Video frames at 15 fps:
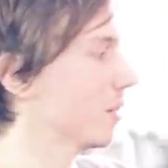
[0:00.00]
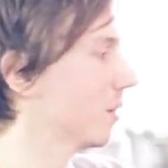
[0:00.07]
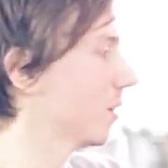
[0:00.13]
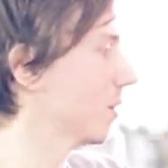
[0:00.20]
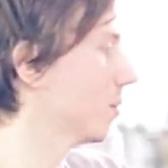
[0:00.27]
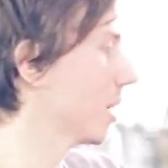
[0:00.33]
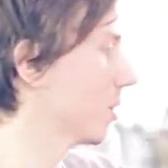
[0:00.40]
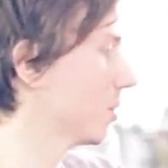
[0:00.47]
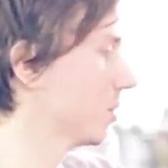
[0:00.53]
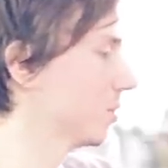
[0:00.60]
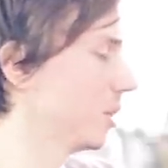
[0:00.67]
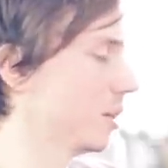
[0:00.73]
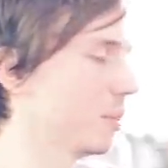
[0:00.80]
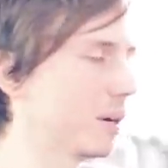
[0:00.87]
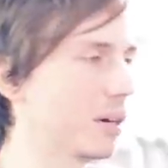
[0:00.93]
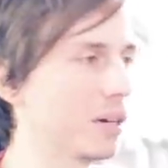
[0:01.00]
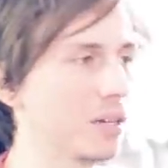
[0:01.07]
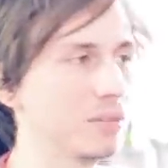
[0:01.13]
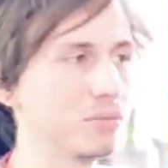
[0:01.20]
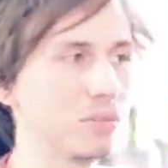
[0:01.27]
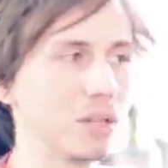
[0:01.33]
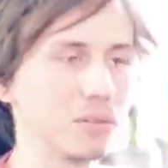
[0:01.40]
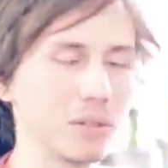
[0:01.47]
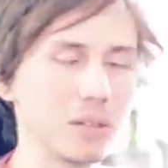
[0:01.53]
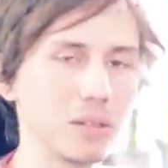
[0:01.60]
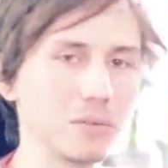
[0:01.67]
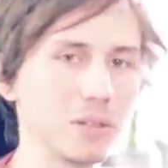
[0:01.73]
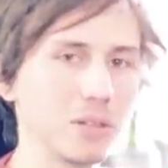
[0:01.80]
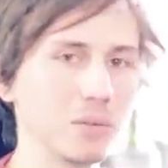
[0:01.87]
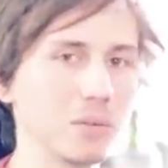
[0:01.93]
Euh, ma config, pareil, vous l'avez dans
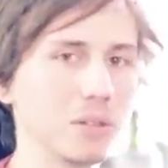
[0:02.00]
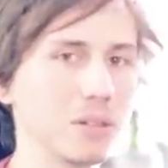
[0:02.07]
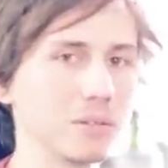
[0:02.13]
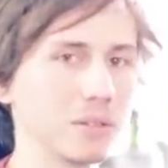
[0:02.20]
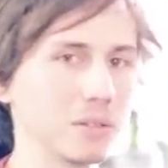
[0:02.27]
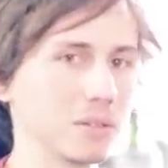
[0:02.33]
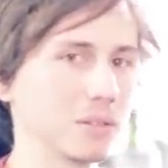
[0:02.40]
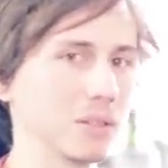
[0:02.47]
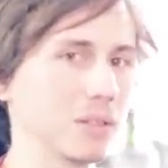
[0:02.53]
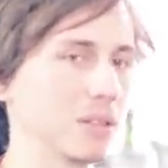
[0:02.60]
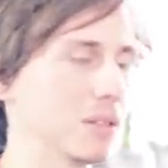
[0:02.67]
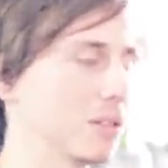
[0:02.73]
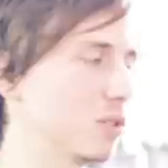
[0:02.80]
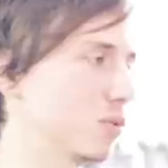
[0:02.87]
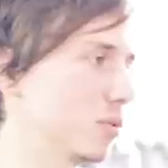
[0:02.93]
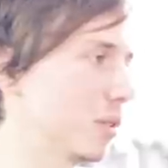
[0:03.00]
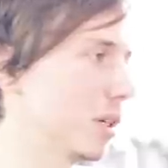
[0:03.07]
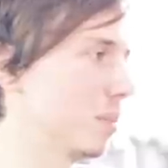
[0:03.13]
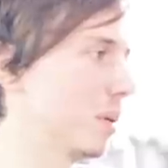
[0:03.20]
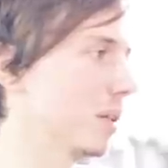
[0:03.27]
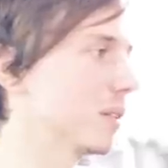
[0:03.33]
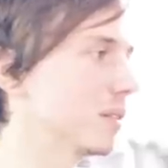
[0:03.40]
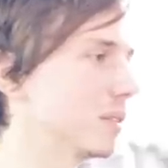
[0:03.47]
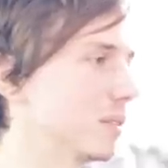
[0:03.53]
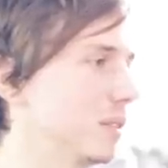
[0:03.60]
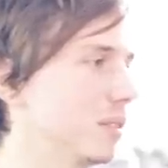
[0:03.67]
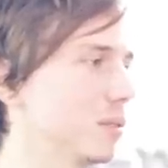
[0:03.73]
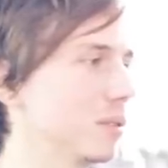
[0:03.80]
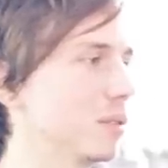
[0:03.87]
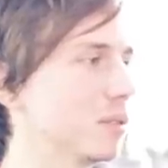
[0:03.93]
la vidéo d'avant. Je vous le répète en
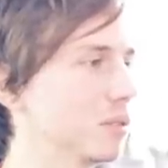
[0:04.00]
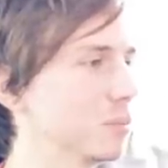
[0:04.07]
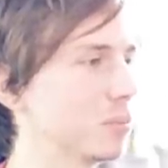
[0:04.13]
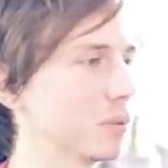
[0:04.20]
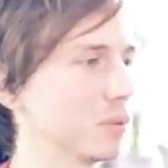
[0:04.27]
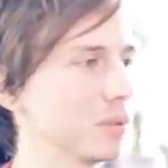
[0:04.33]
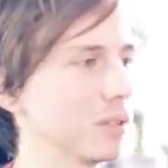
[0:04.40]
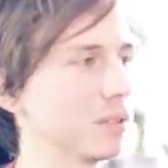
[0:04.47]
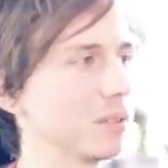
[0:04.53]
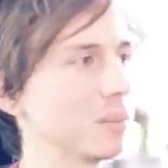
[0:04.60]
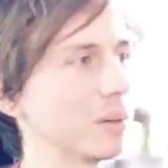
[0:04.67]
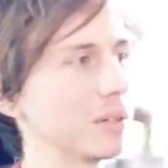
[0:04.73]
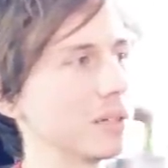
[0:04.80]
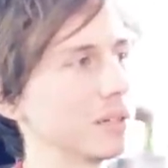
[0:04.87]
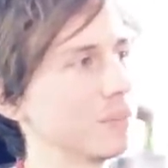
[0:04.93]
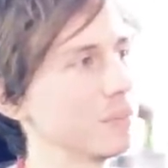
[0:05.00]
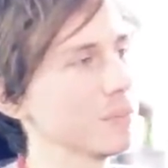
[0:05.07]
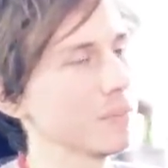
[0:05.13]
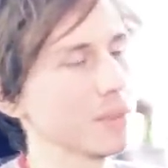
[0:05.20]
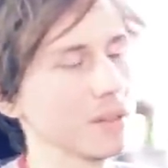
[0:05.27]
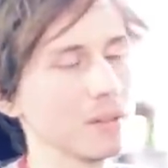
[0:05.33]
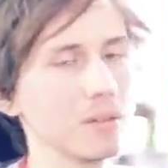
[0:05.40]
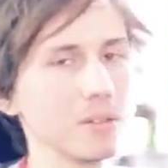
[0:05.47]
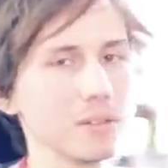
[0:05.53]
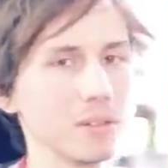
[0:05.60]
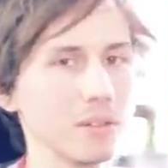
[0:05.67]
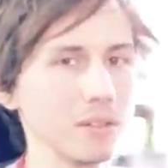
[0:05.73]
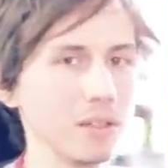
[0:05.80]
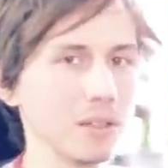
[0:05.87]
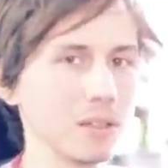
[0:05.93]
10 secondes pour ceux qui n'étaient pas là. Euh,
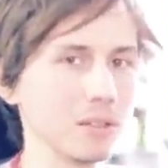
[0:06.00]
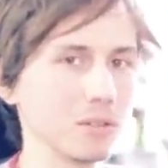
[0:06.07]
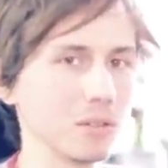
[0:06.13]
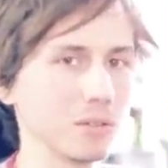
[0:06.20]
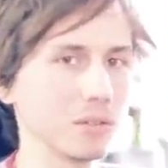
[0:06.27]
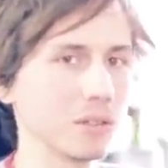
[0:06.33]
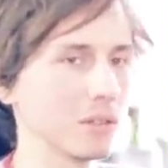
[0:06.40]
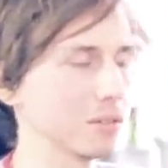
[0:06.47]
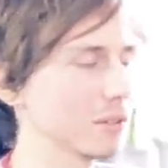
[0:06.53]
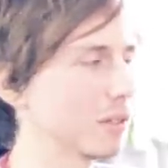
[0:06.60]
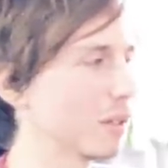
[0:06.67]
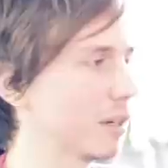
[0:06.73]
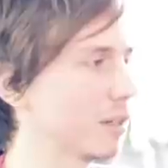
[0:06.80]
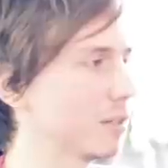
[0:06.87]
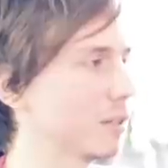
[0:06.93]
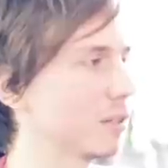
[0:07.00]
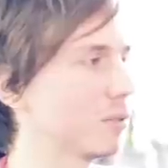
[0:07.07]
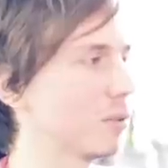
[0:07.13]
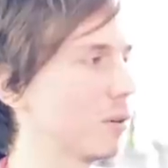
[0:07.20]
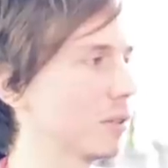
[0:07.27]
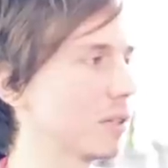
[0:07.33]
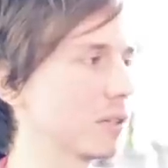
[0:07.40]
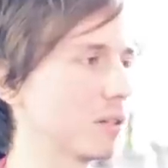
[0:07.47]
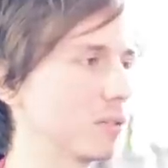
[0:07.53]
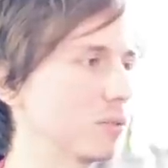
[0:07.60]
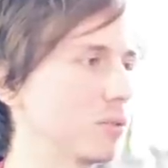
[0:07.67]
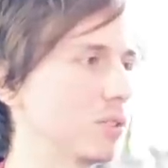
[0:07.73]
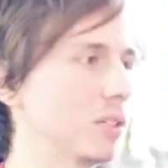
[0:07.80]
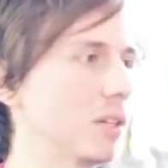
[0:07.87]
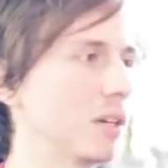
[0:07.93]
c'est un i3930K hexacore, il y a
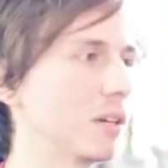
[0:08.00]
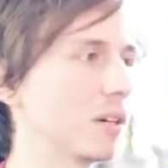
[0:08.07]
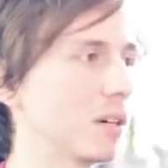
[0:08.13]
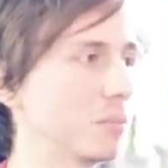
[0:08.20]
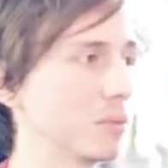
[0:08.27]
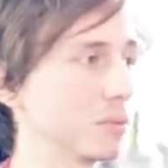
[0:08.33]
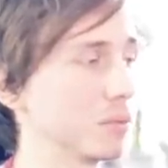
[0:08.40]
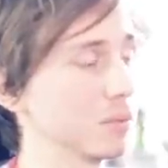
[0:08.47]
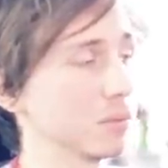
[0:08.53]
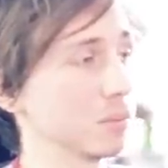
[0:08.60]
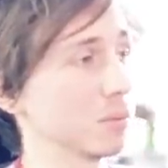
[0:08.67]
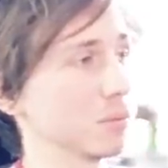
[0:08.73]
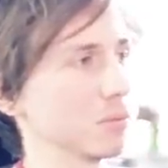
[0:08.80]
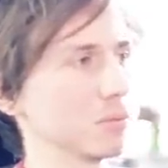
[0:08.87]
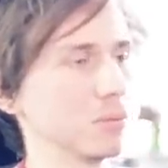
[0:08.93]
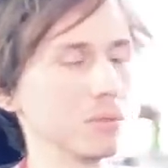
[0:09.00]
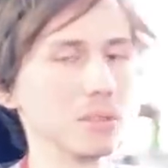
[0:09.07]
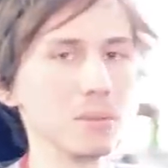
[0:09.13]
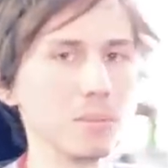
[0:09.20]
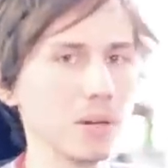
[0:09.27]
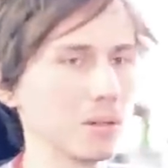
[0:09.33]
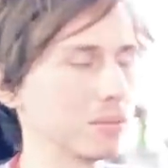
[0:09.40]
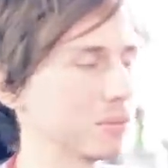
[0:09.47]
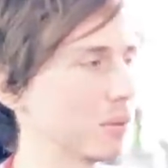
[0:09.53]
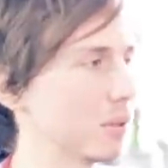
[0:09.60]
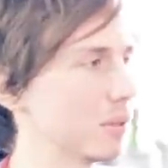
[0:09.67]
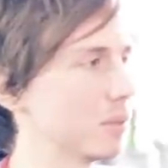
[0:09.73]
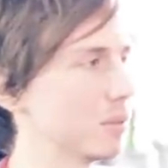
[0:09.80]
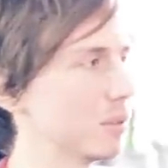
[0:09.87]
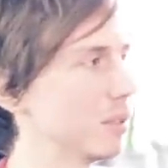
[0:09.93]
32 Go de RAM, donc euh, bon, du coup, c'est hyper
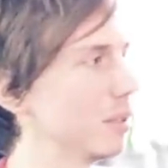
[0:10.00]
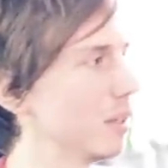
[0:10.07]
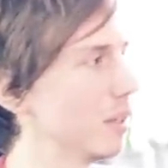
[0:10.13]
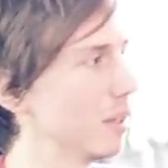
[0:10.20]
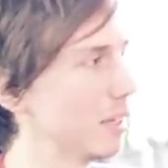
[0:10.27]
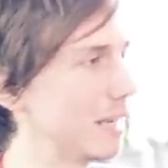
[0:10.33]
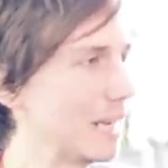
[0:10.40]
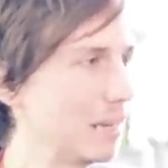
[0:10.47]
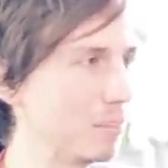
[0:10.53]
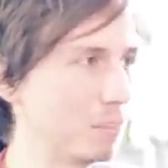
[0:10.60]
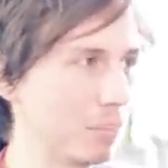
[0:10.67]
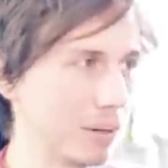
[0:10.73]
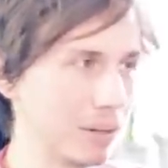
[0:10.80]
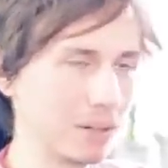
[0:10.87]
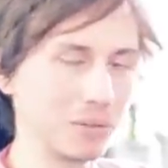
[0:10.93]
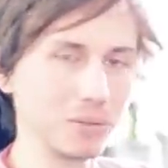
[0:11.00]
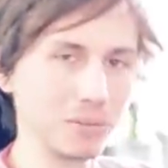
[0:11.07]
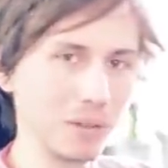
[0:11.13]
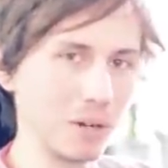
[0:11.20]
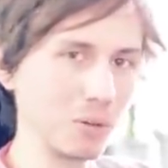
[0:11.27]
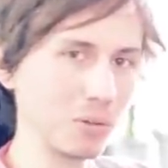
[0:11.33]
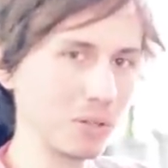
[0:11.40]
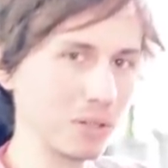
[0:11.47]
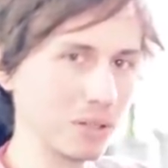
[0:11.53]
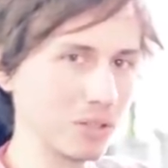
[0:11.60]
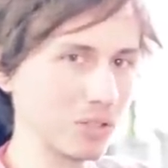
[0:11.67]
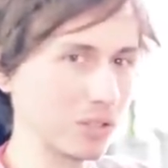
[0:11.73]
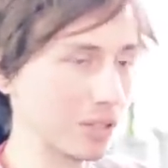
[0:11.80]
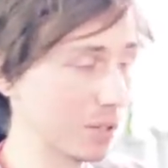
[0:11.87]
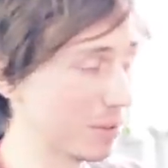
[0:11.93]
confortable. Il n'est pas overclocké.
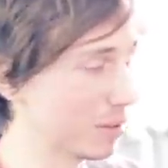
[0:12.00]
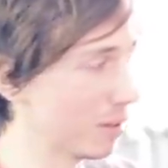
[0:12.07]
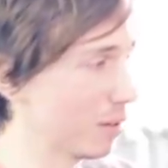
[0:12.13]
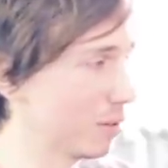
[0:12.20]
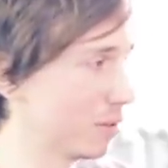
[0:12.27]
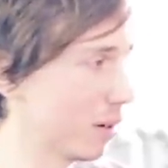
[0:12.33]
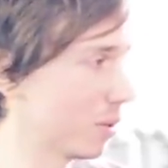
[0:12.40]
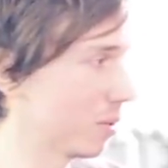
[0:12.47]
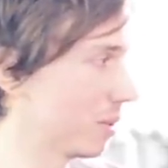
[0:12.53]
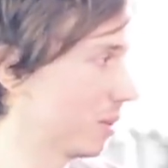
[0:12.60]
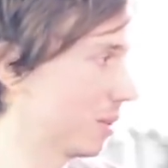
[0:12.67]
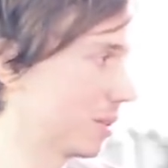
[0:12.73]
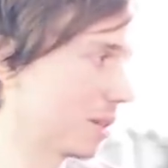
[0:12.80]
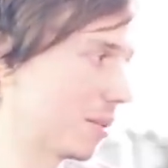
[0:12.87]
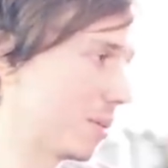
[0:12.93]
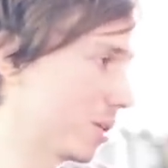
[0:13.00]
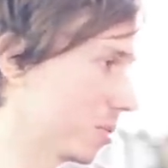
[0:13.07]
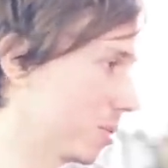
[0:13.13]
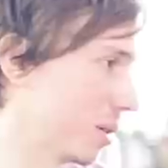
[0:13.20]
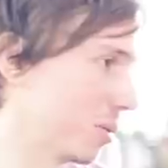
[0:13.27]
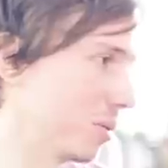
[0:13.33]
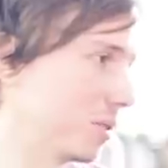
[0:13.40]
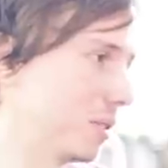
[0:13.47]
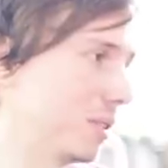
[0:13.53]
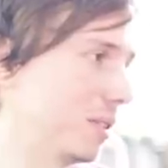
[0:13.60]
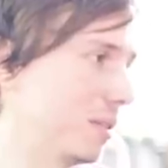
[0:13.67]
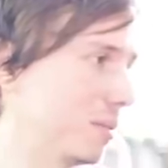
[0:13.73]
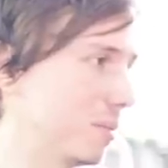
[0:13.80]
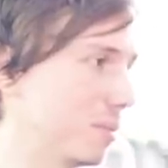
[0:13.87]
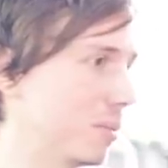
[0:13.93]
J'ai quand même essayé de l'overclocker, ça marche bien
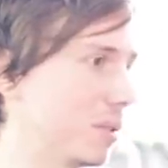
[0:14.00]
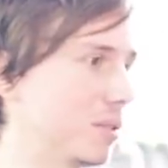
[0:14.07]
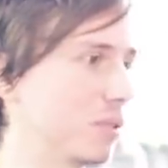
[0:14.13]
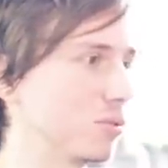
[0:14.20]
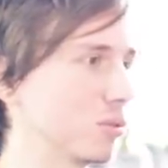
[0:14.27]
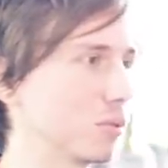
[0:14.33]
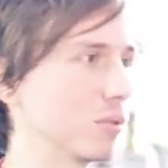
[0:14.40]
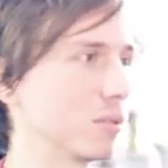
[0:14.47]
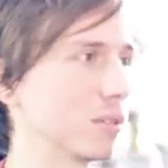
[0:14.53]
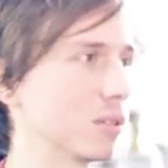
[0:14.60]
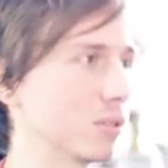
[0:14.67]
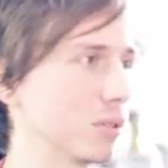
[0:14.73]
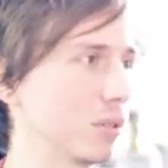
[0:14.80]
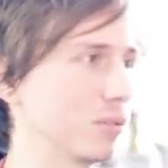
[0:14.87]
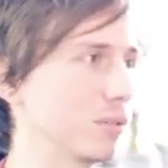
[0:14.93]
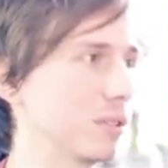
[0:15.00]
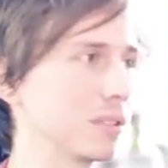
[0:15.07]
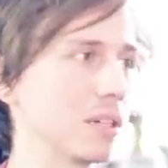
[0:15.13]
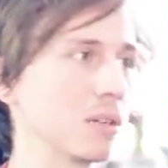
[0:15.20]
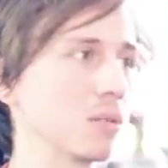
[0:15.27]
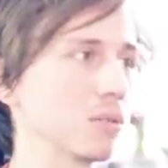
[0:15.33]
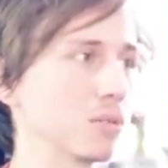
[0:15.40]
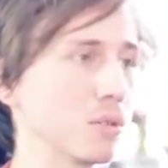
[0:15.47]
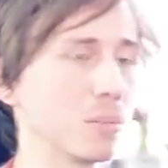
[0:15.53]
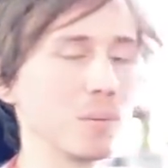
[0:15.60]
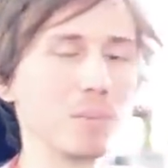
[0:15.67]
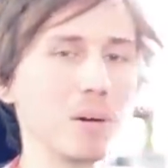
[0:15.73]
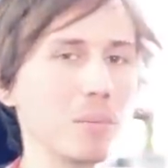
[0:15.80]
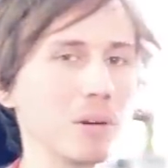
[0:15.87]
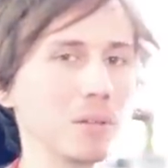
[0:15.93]
aussi, mais c'est juste que ça chauffe et ça consomme
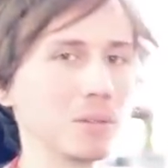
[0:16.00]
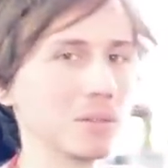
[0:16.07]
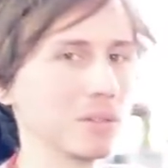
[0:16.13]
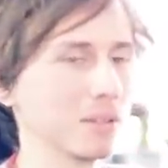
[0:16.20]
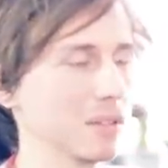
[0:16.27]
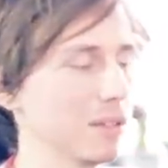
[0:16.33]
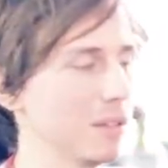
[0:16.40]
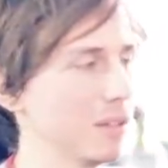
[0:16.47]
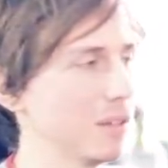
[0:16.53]
en permanence.